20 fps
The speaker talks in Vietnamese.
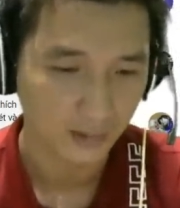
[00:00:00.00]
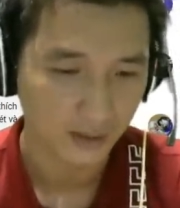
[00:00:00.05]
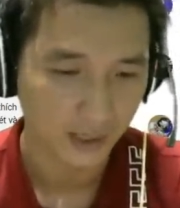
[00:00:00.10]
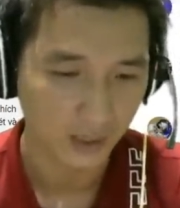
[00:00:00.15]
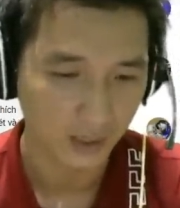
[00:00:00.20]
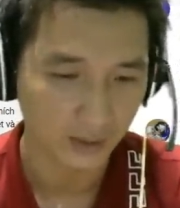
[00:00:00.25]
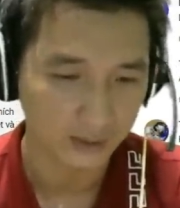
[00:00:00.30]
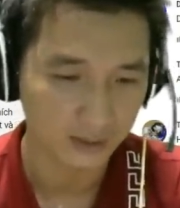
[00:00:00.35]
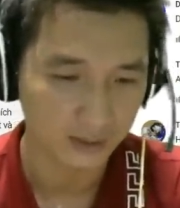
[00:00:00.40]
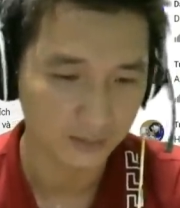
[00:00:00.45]

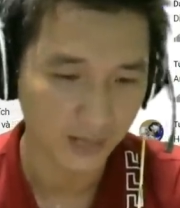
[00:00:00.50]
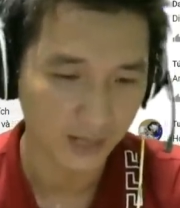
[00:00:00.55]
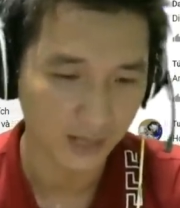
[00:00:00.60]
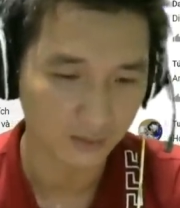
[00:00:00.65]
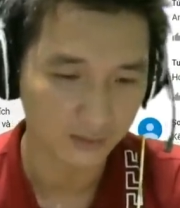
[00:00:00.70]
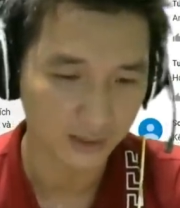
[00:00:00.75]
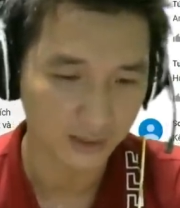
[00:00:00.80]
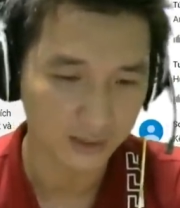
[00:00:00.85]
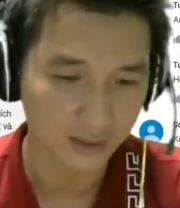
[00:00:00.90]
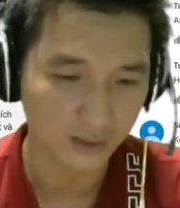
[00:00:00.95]
Kế hoạch thứ 3
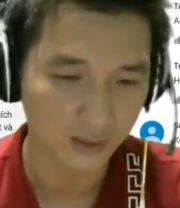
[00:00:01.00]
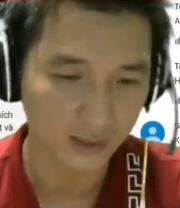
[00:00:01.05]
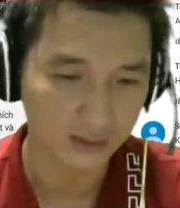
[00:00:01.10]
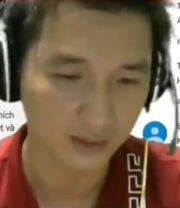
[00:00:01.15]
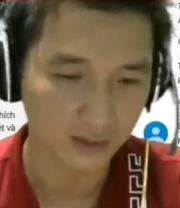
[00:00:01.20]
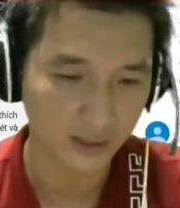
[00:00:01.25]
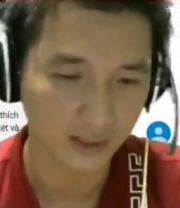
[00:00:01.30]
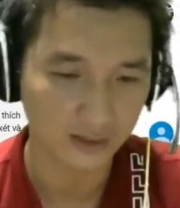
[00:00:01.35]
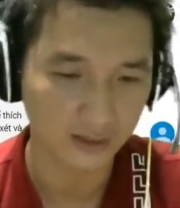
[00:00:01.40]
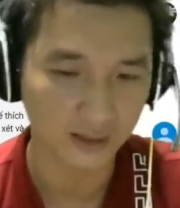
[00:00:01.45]
của Tê Chiếu đang
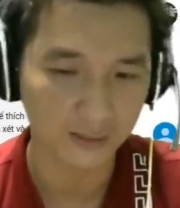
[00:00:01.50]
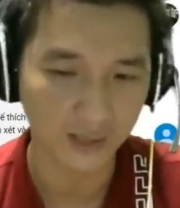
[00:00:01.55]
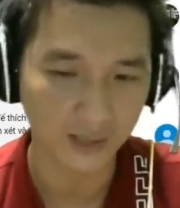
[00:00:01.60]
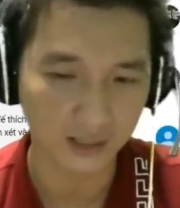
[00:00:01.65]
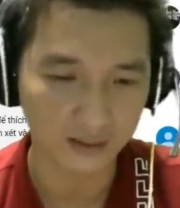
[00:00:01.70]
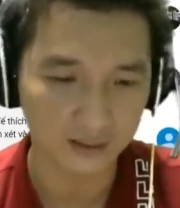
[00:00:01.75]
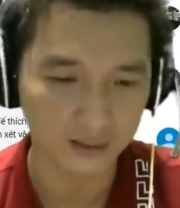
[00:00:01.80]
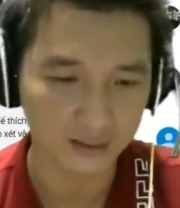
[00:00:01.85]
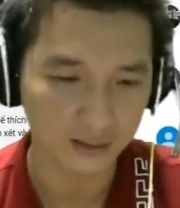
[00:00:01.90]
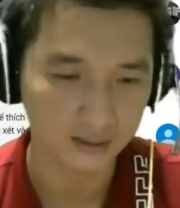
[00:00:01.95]
thực hiện, các
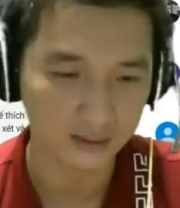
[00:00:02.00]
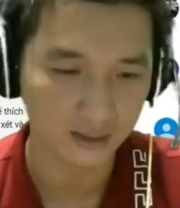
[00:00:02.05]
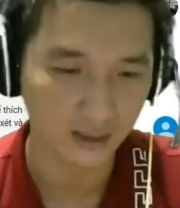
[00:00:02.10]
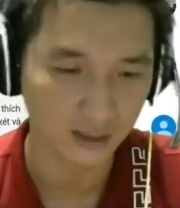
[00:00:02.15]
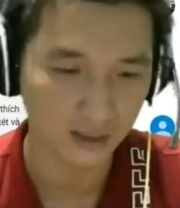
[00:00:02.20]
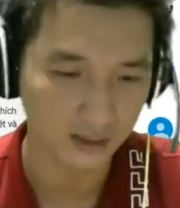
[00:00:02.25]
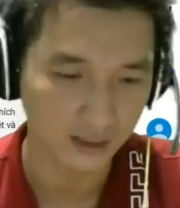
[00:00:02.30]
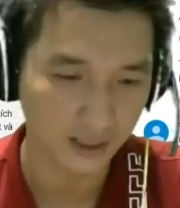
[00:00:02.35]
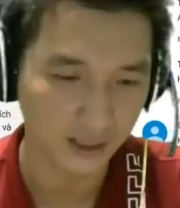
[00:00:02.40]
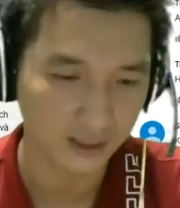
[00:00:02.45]
bạn cứ
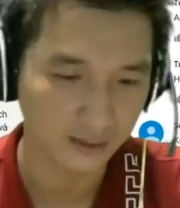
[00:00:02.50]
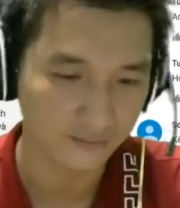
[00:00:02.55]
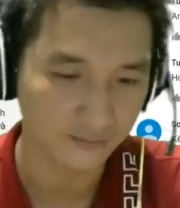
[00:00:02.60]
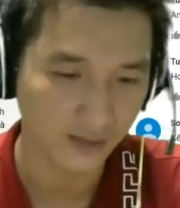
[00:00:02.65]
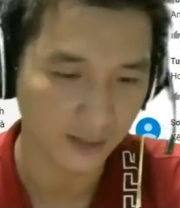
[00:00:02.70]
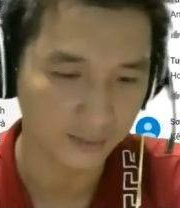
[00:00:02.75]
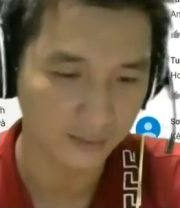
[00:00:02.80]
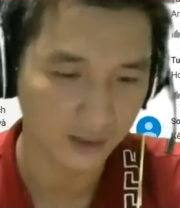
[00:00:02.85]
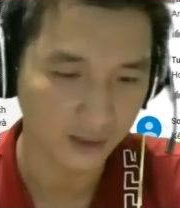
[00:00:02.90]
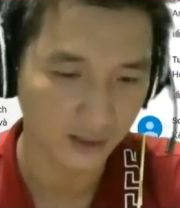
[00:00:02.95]
chờ đây
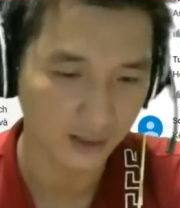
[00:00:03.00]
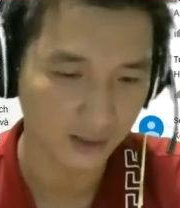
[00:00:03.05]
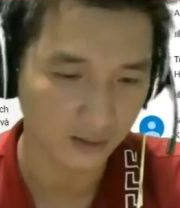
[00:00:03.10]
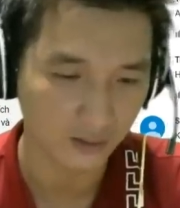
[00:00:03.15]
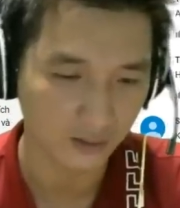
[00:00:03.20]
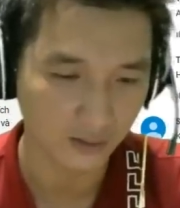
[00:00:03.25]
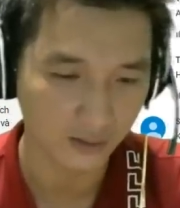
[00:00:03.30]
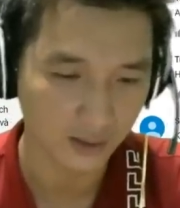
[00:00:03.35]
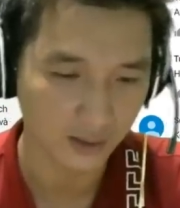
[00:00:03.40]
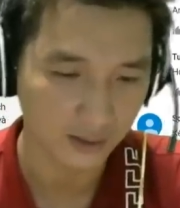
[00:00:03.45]
vài bữa là
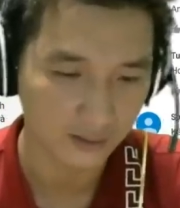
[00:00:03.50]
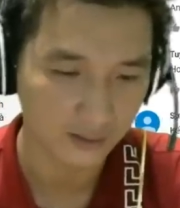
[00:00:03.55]
có đấy.